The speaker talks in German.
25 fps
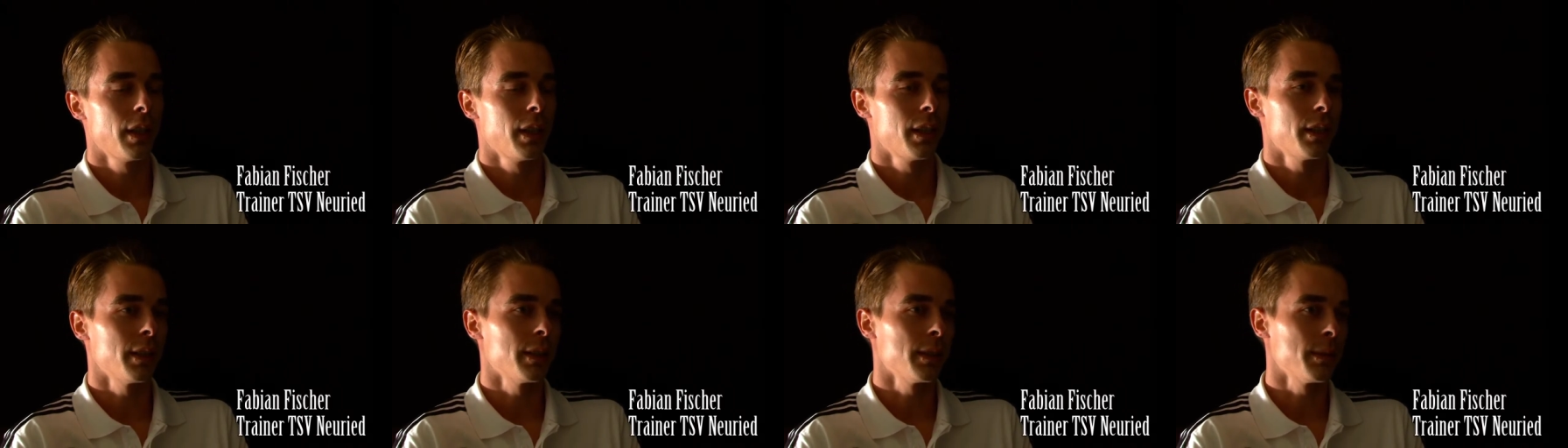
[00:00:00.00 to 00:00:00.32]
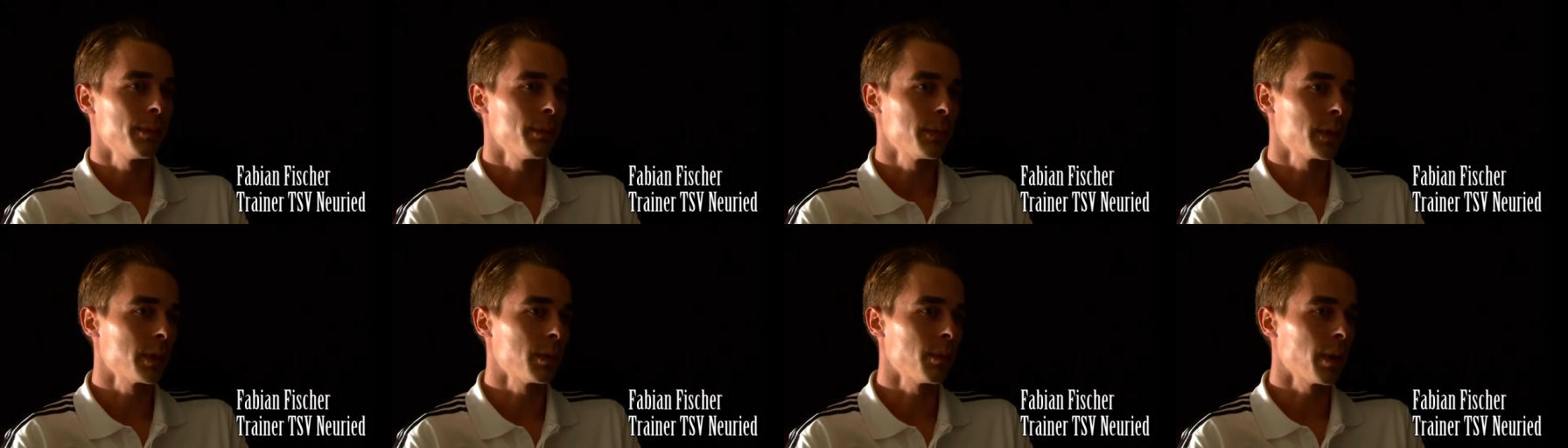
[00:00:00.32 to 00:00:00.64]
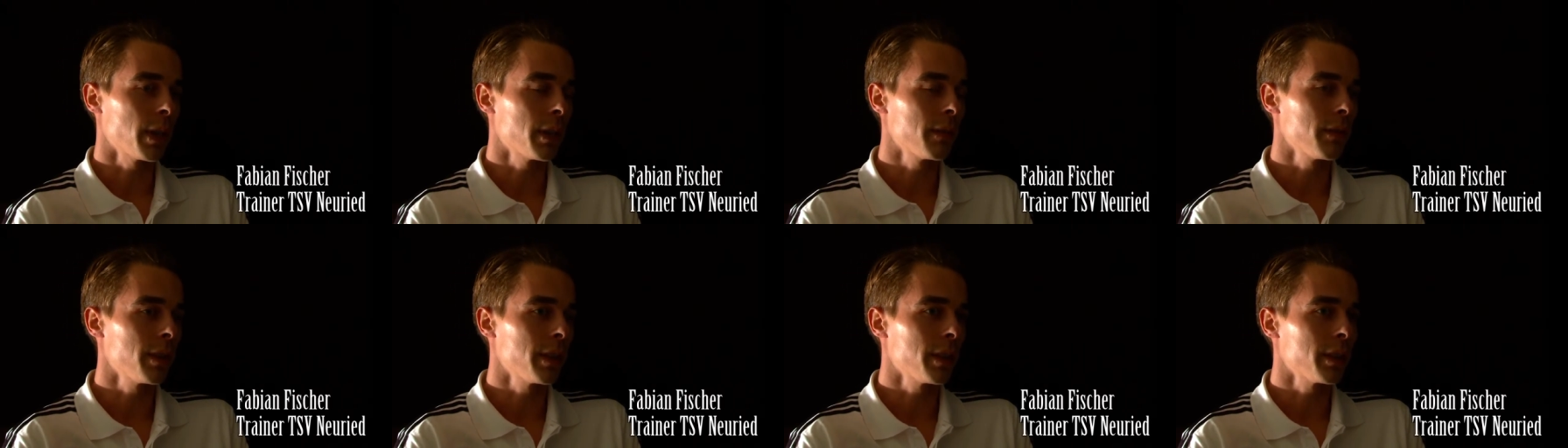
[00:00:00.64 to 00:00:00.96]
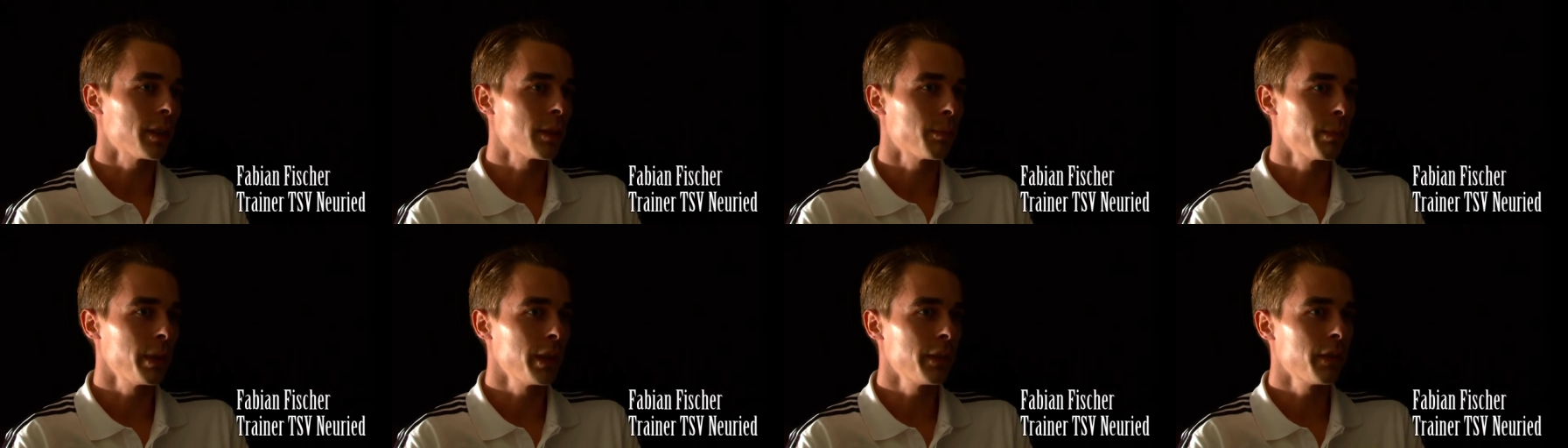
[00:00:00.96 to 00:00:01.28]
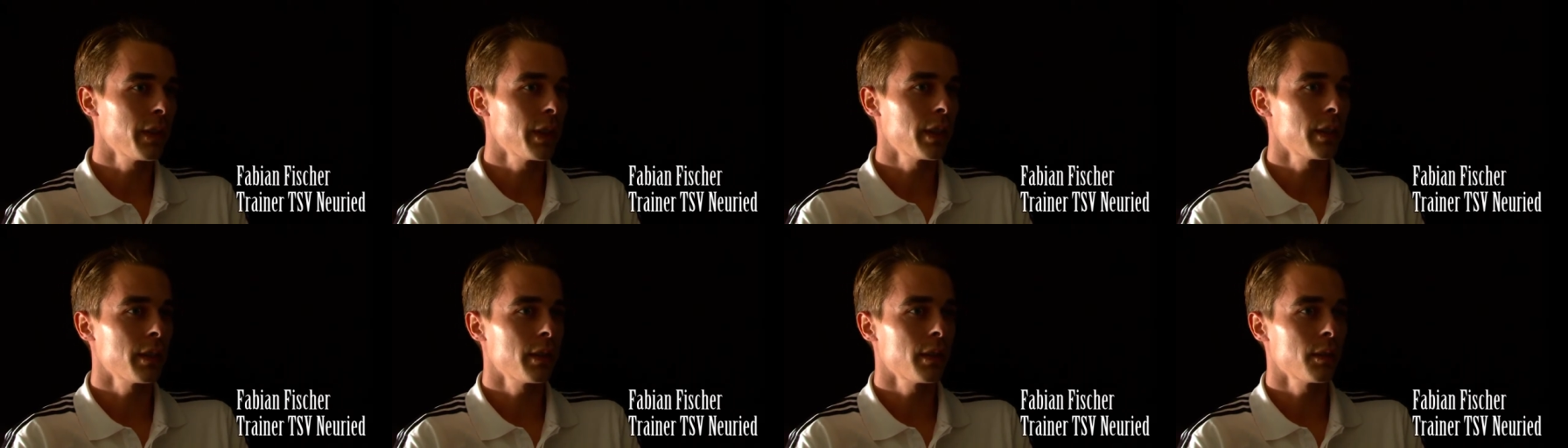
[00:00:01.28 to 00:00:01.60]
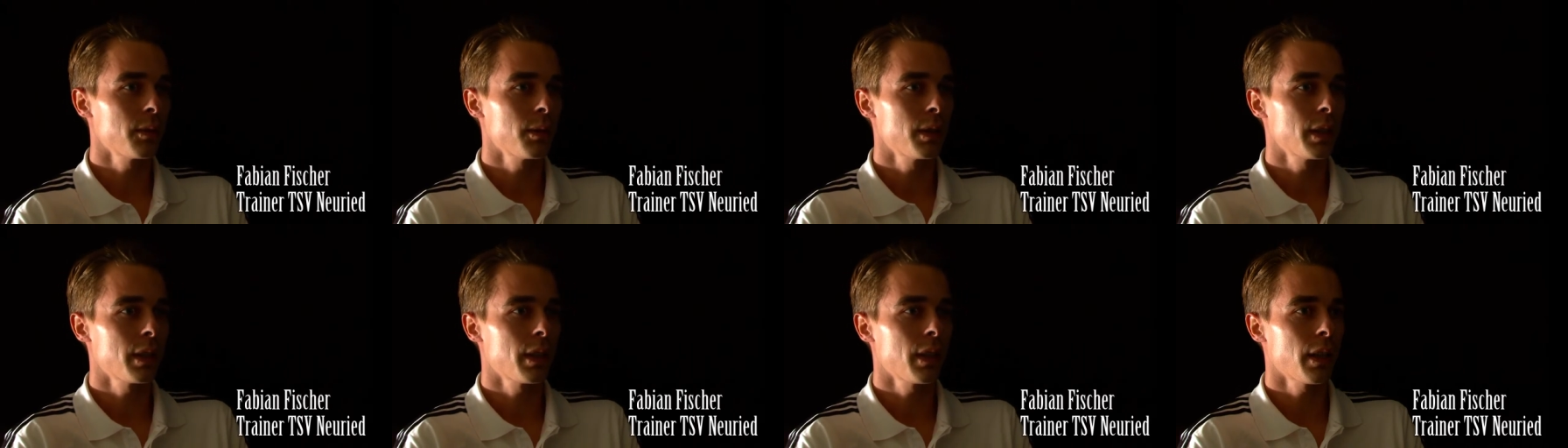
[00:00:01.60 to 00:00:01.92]
Ähm, zum einen, weil das Spielfeld
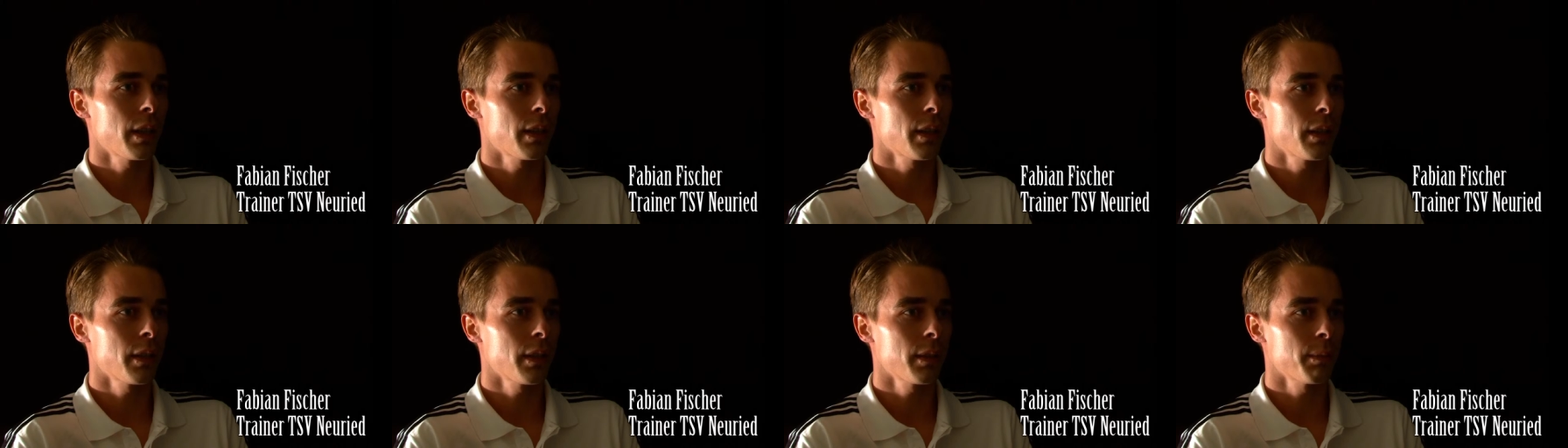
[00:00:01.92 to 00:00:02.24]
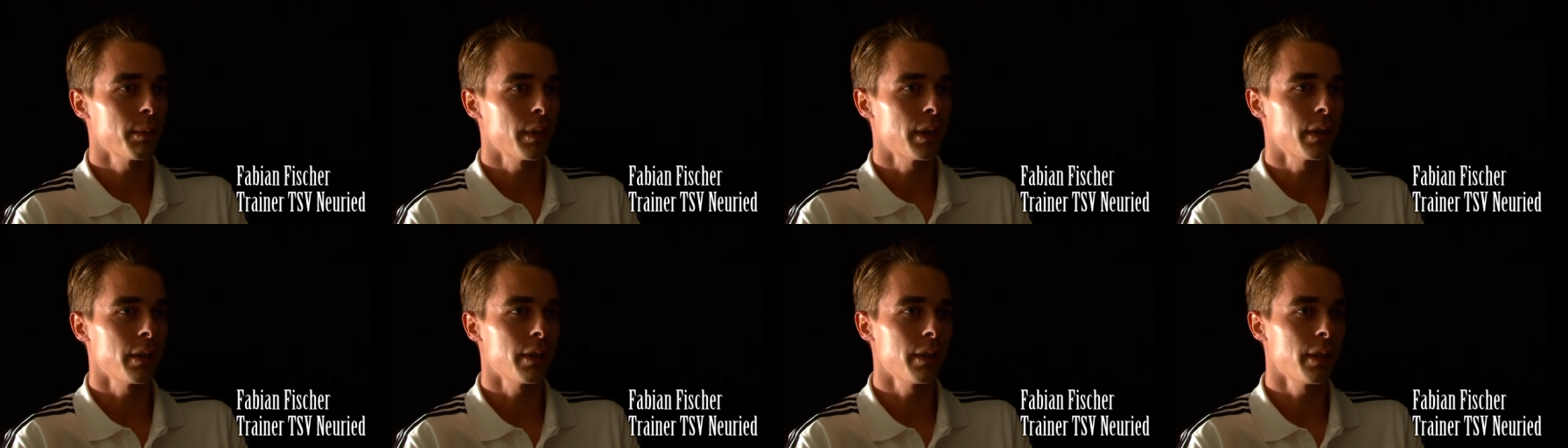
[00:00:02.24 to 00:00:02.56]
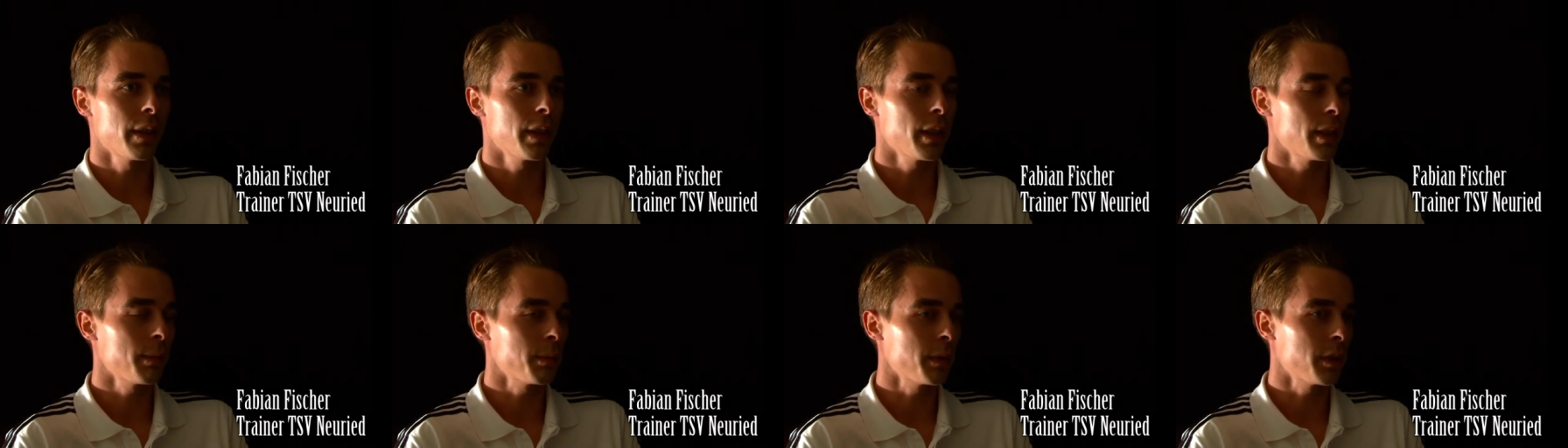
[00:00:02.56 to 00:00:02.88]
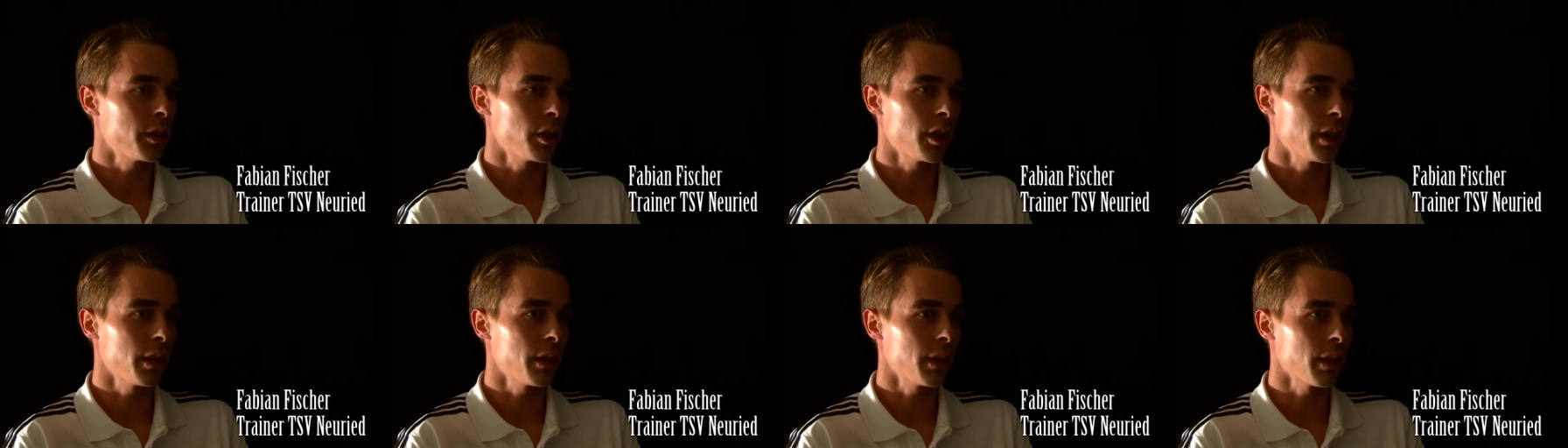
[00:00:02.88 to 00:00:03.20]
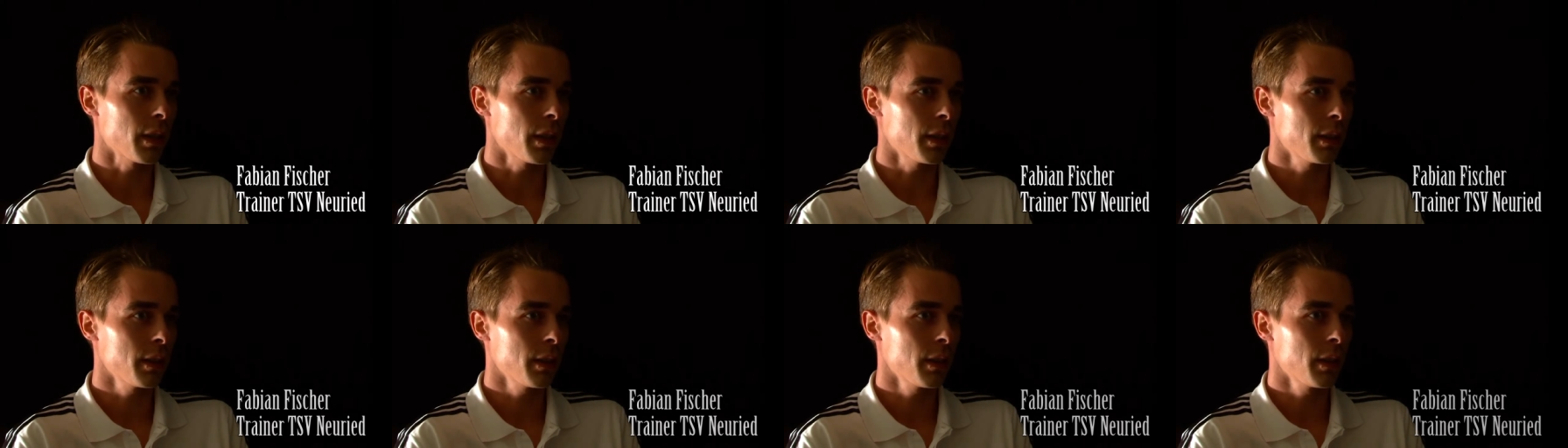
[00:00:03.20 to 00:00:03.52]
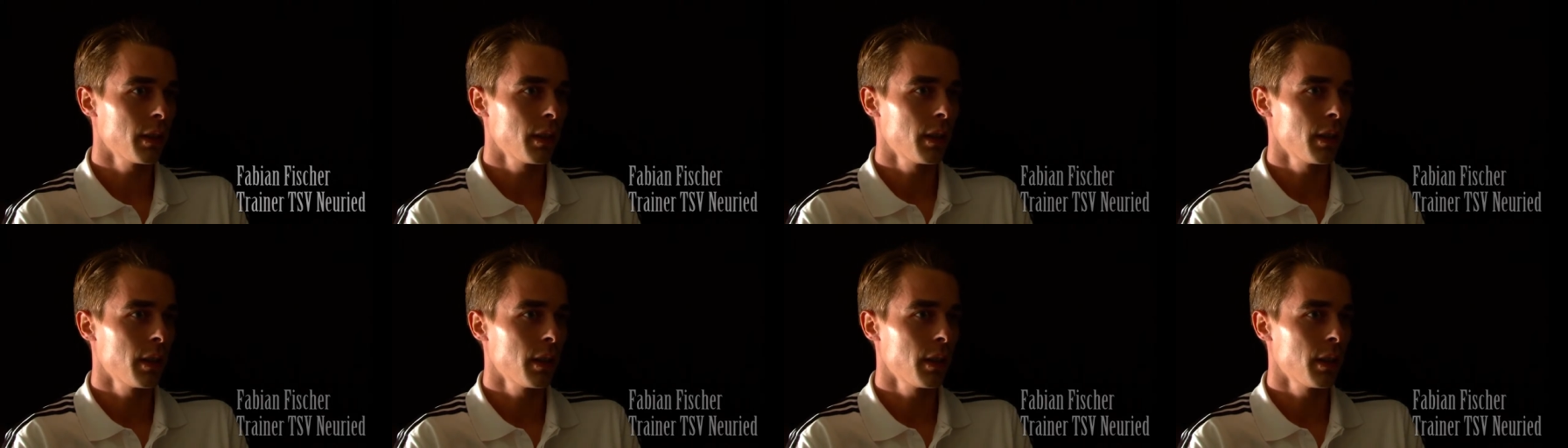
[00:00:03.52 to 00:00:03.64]
natürlich kleiner ist, man ist näher am Geschehen dran.